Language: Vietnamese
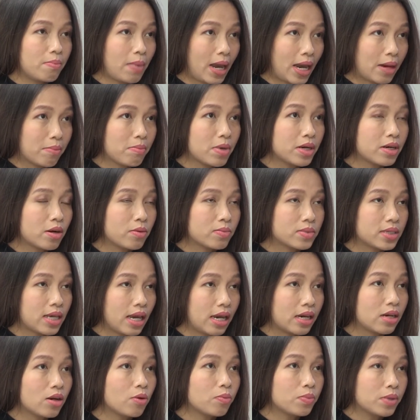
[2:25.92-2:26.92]
mảng bất động
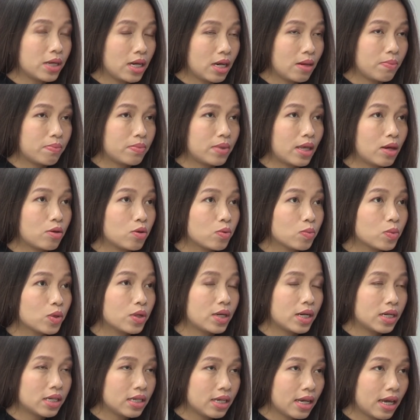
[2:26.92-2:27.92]
sản công nghiệp theo chúng tôi
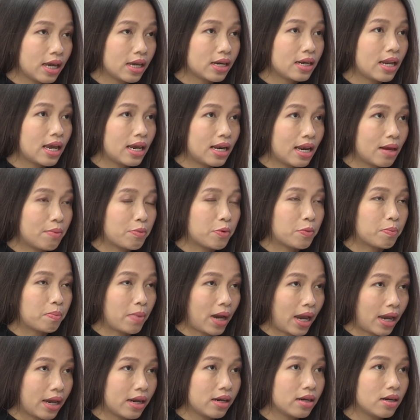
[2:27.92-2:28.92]
đánh giá đây là một
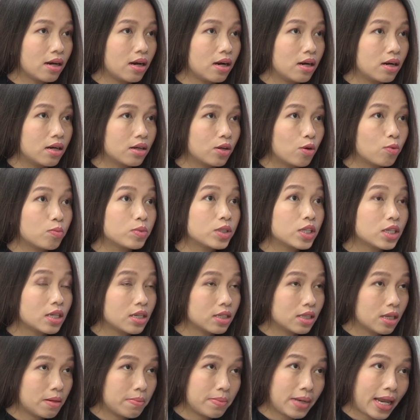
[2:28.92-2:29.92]
mảng uh, cũng rất là
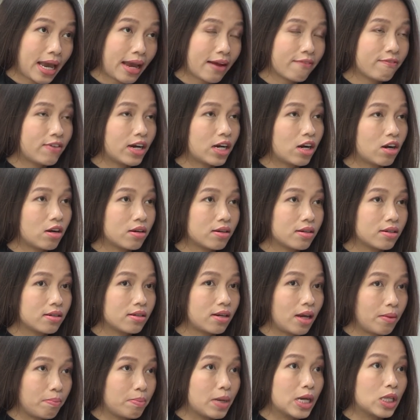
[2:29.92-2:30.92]
tiềm năng và có
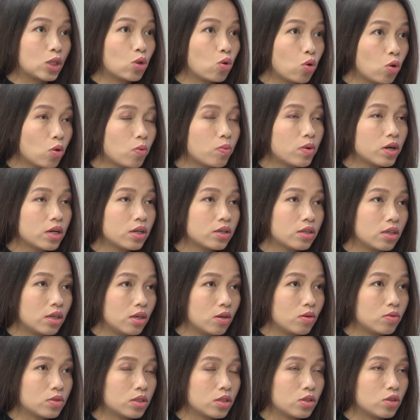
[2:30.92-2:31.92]
đặc biệt thu hút rất là
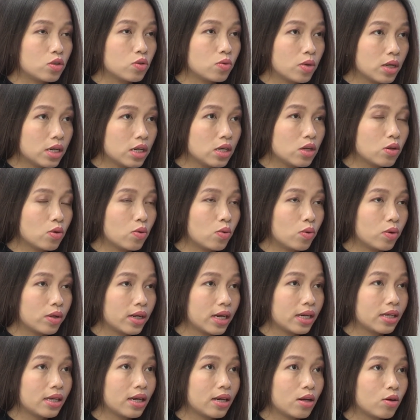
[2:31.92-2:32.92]
nhiều sự chú ý của
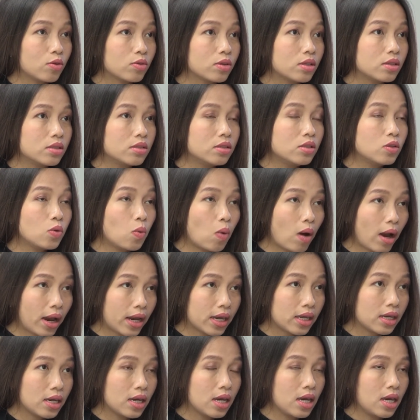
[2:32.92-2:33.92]
các nhà đầu tư nước ngoài
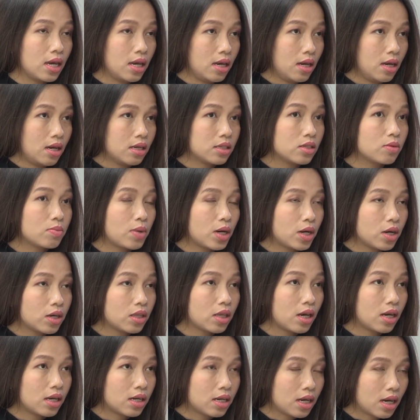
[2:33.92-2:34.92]
trong đó có
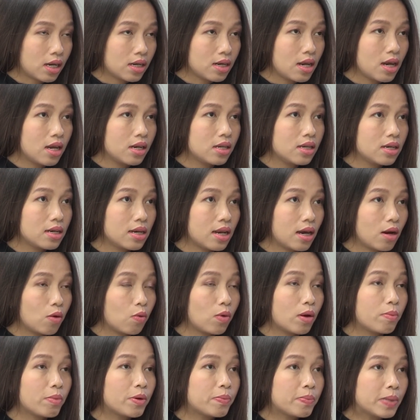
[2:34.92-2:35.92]
thể kể đến như là
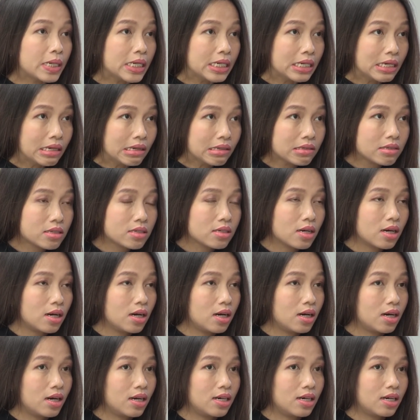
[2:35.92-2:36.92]
Warburg Pincus uh,
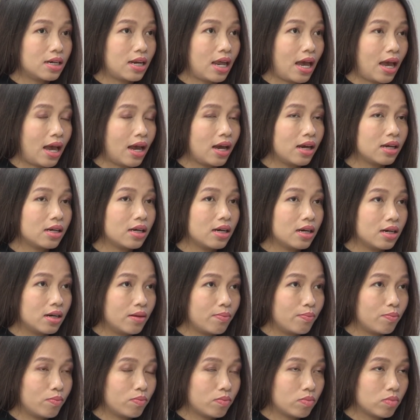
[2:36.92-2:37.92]
đã uh,
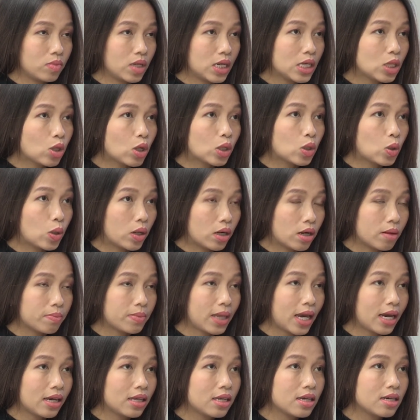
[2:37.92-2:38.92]
ký thỏa thuận hợp
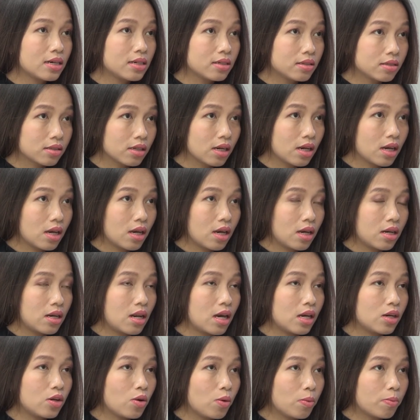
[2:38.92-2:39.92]
tác chiến lược
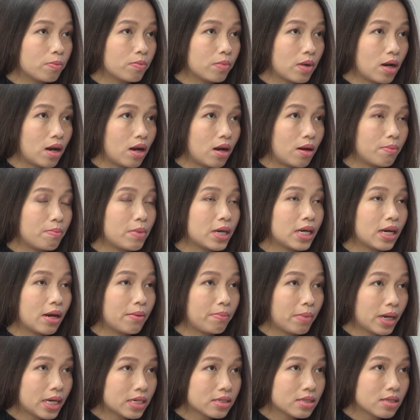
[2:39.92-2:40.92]
để cùng uh,
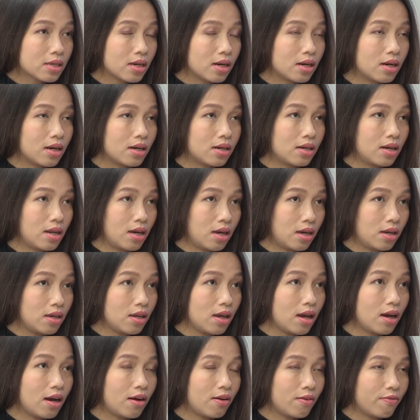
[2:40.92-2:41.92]
BKMX uh, để
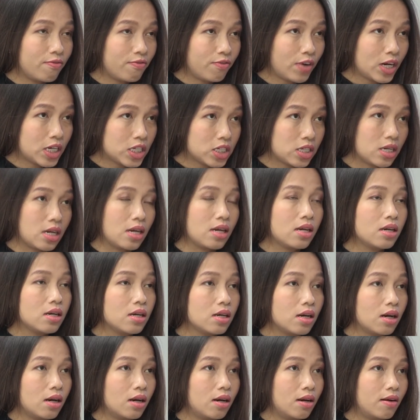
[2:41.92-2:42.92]
uh, phát triển
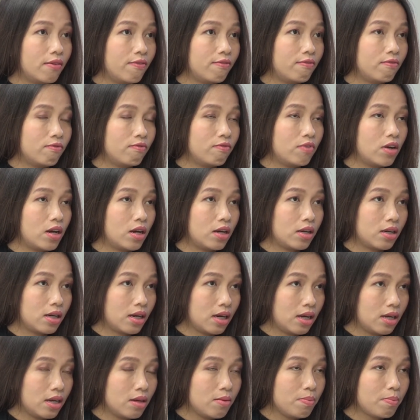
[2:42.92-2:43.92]
uh, về
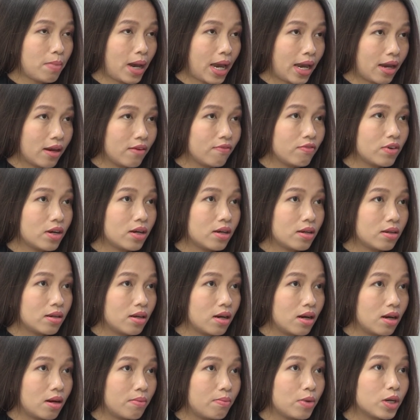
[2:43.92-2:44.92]
cái mảng về
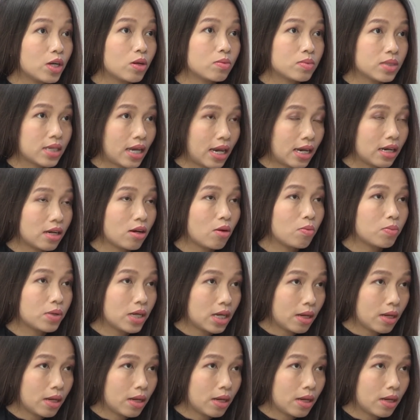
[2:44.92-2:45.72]
uh, bất động sản công